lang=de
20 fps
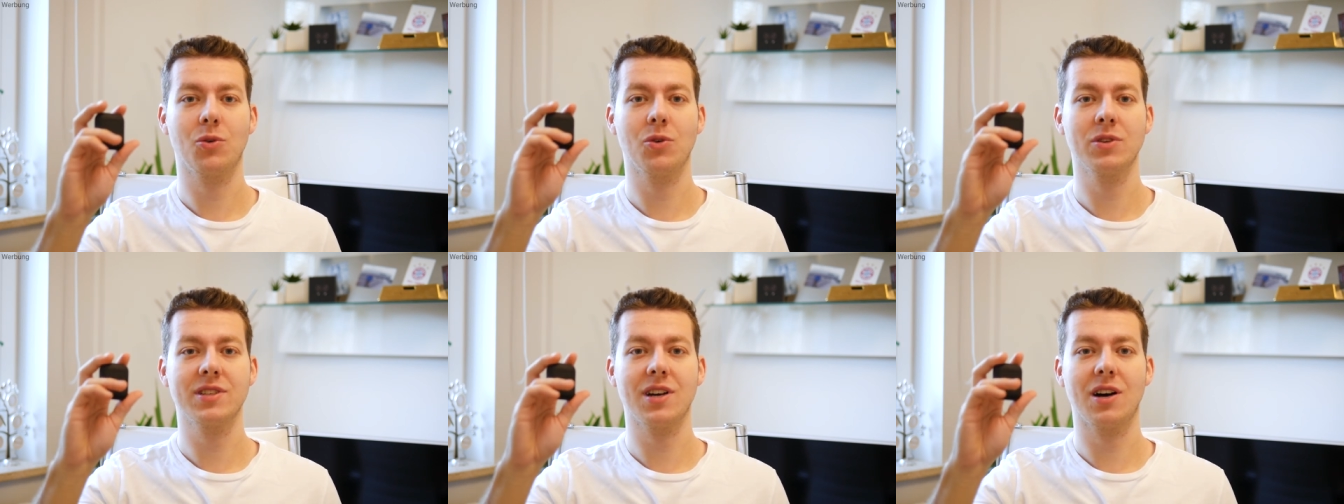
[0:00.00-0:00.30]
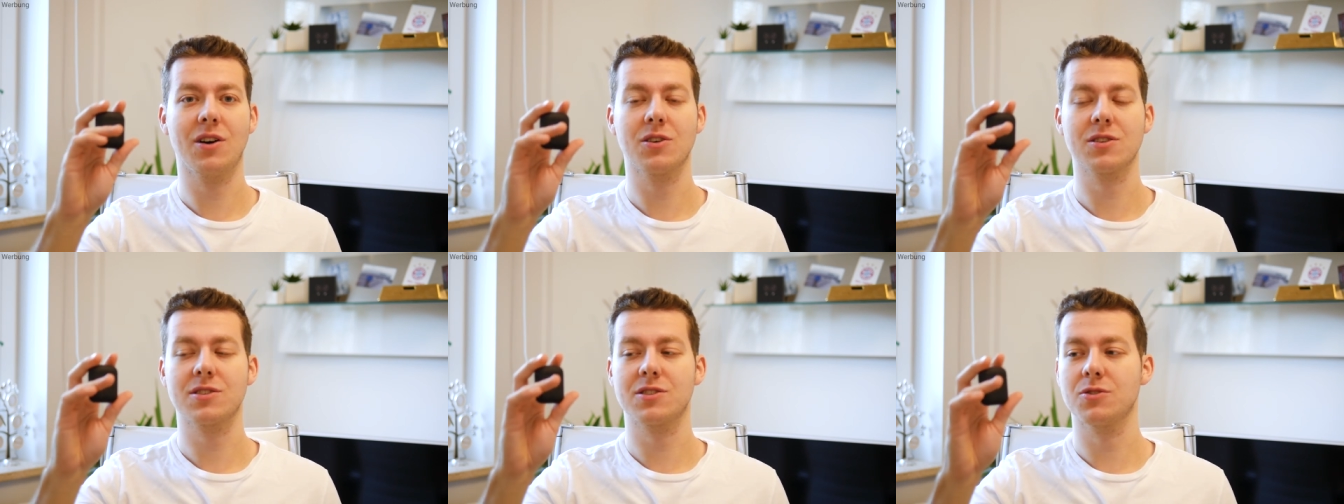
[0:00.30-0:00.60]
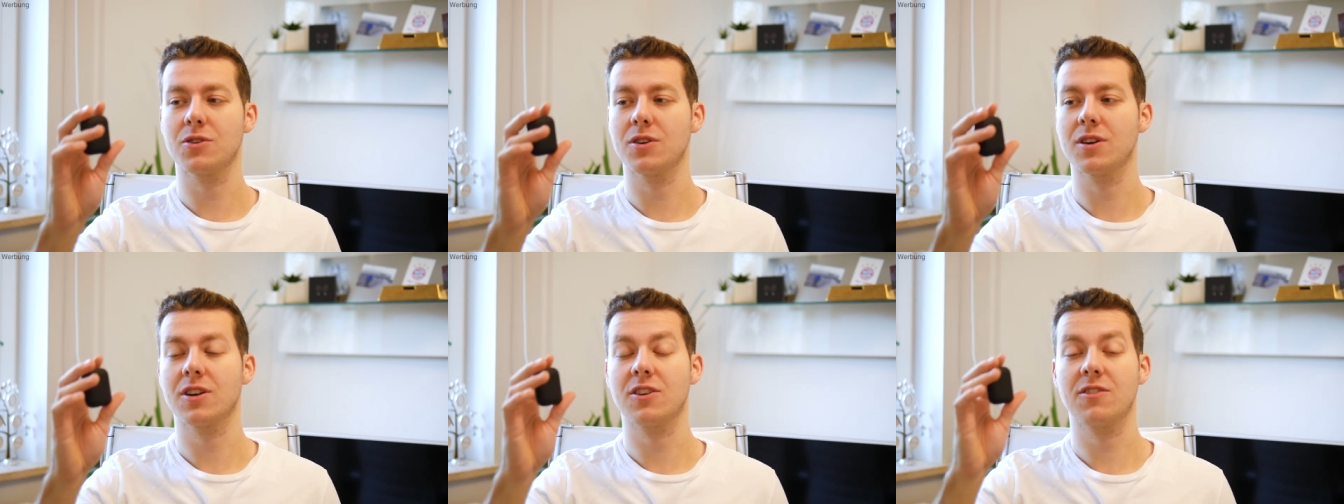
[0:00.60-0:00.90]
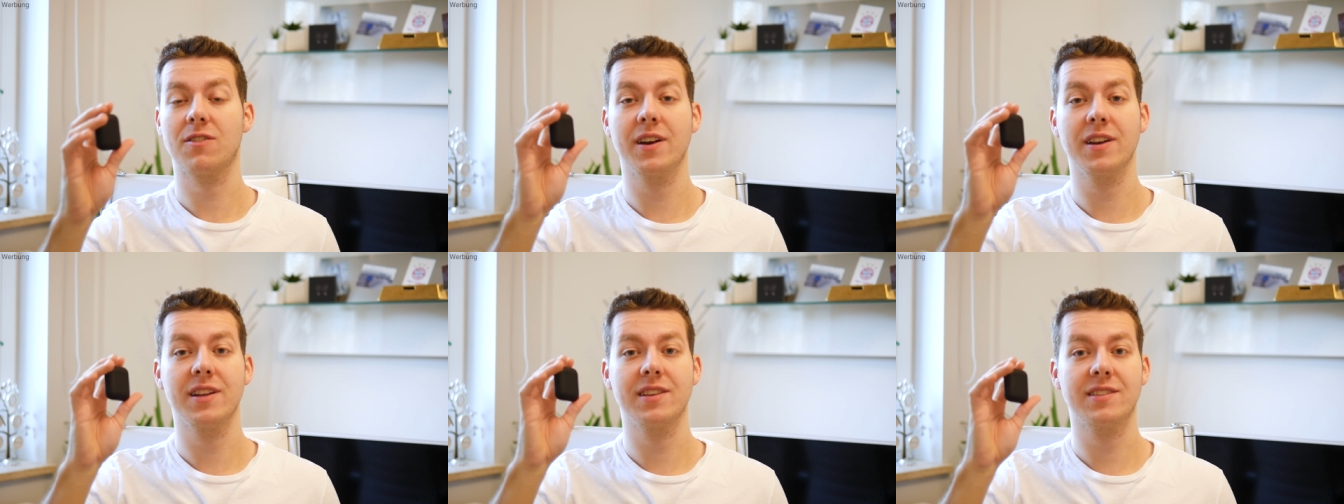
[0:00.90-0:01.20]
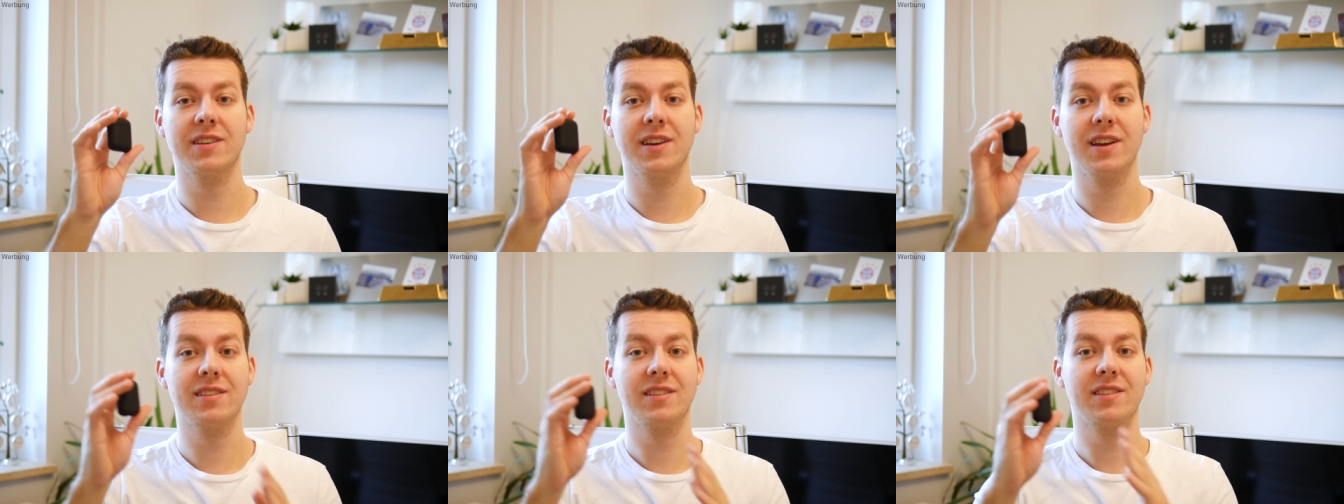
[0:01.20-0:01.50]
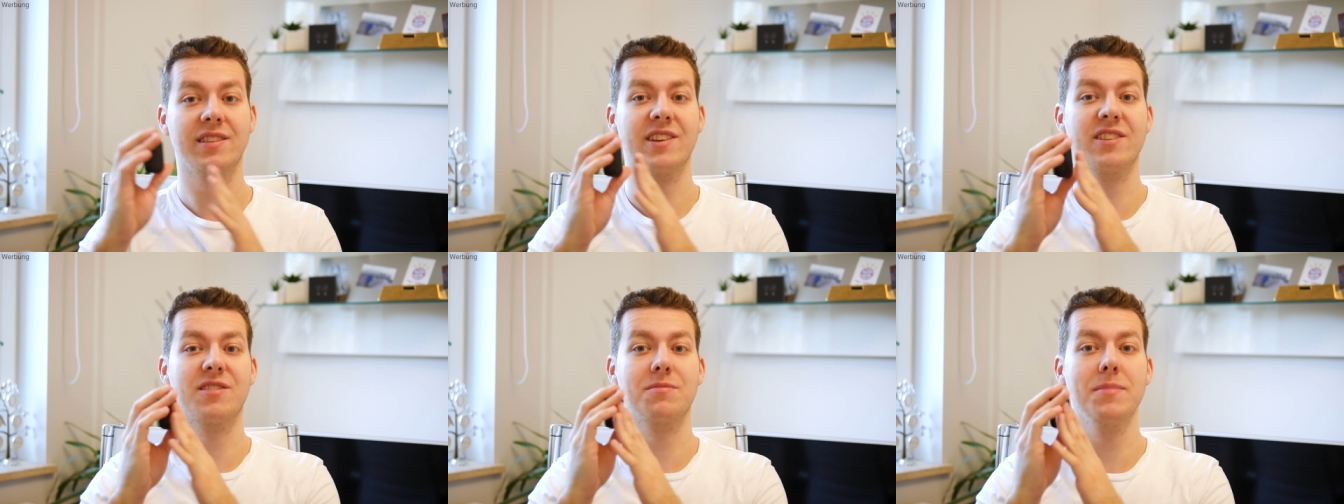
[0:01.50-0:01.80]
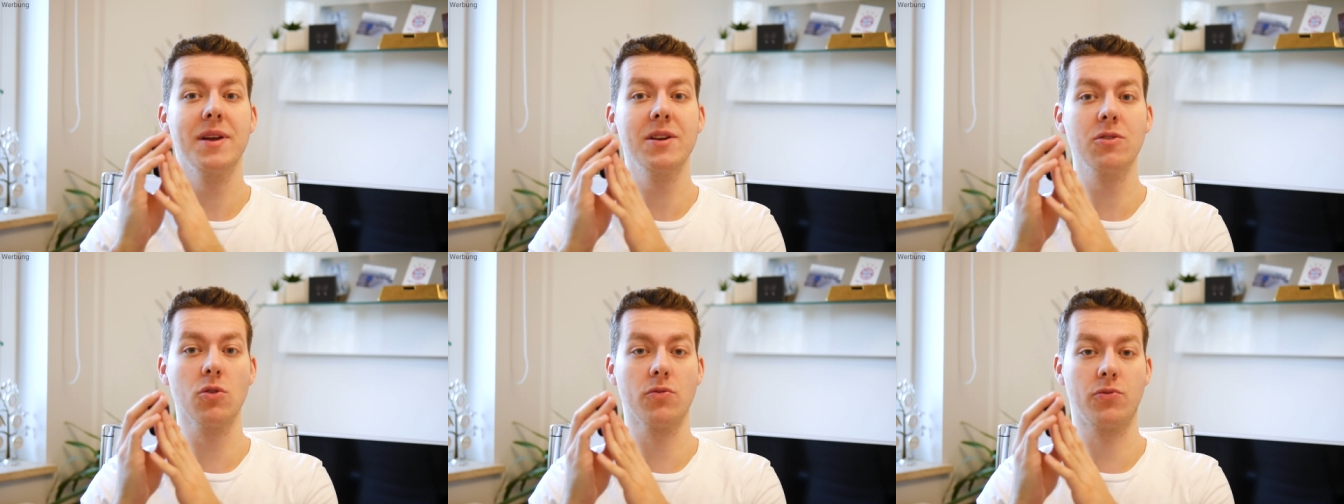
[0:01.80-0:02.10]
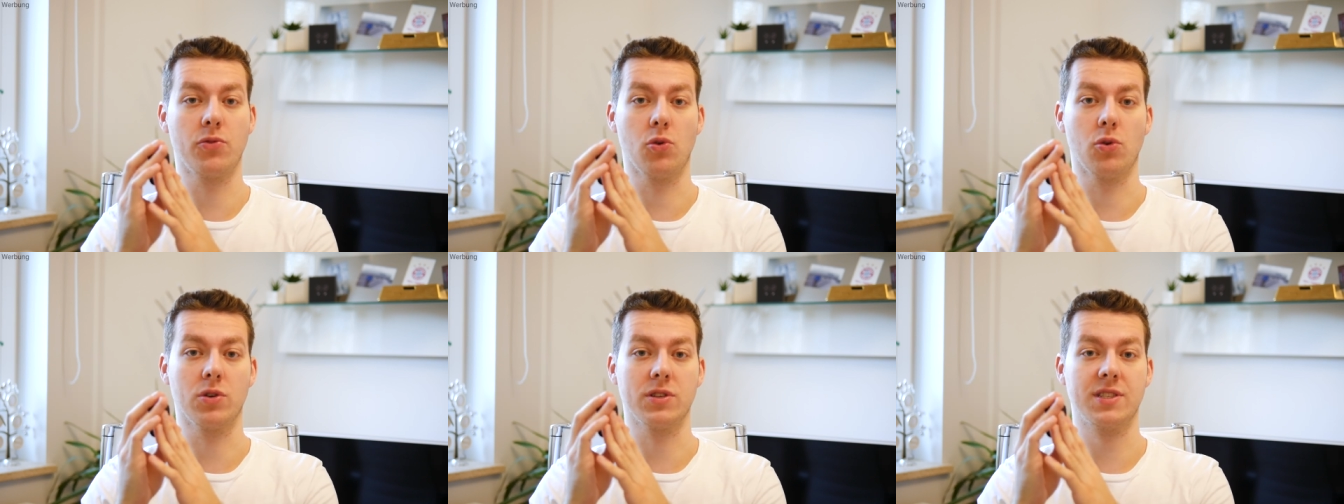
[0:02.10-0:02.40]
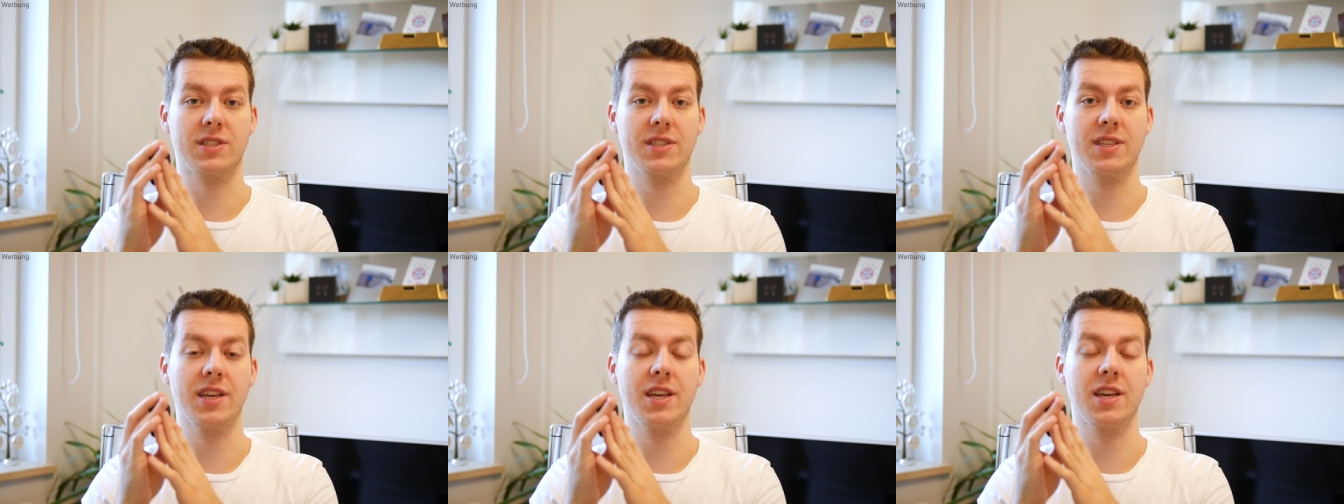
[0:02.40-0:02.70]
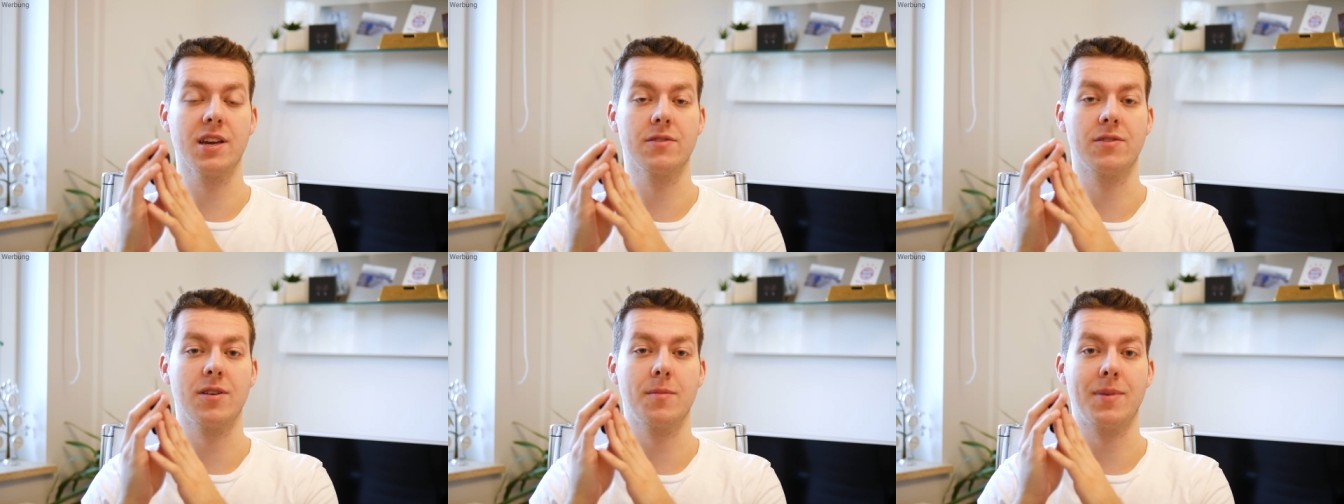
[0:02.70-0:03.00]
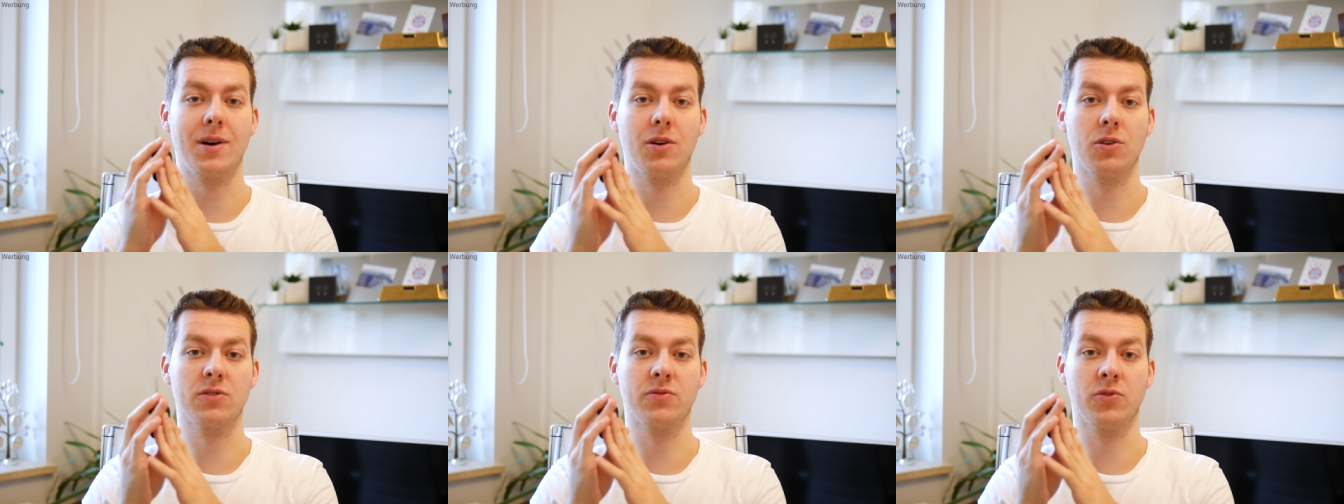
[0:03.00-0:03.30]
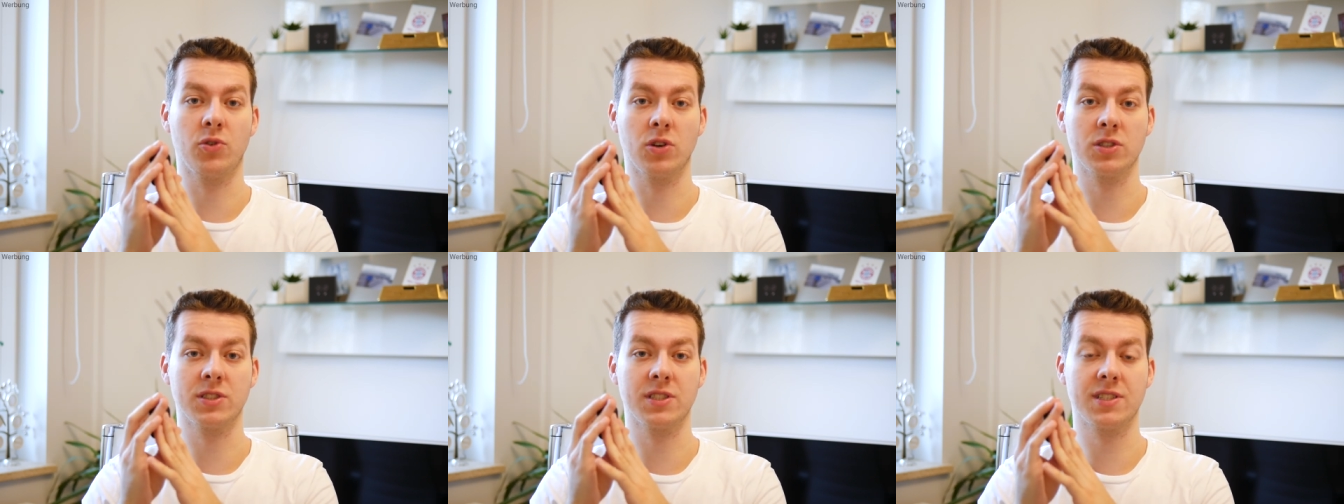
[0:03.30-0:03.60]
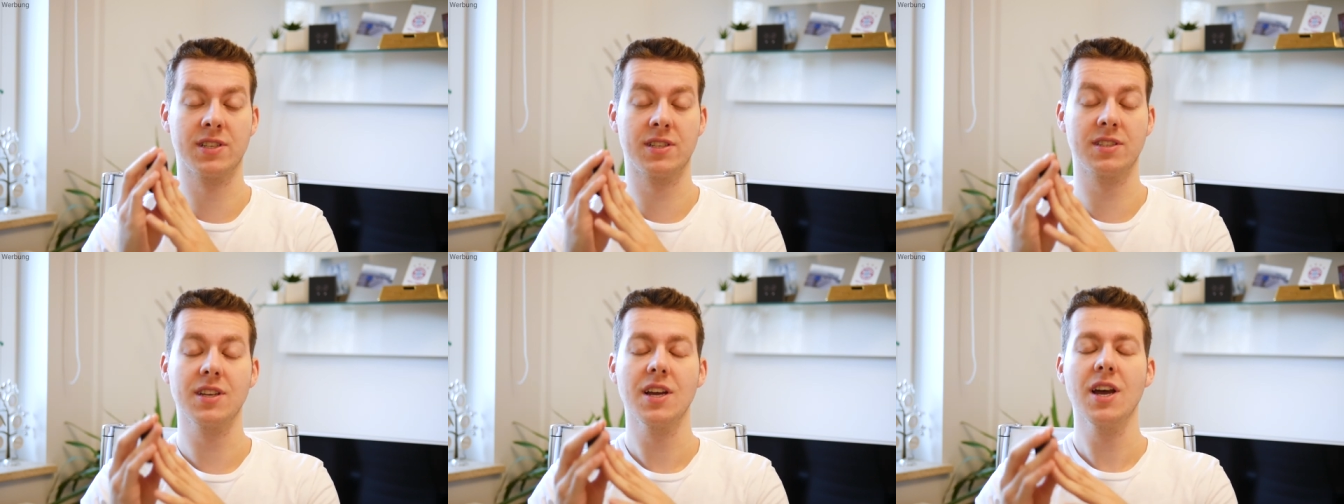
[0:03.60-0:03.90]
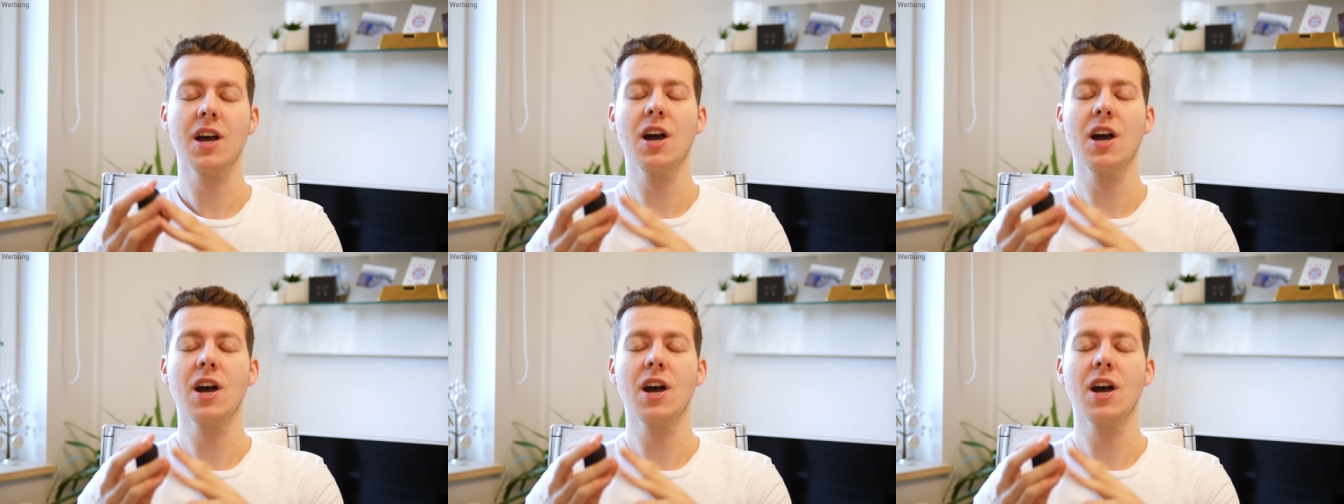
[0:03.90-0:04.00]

und auch zur Qualität des Mikrofons, die hier verbaut worden sind.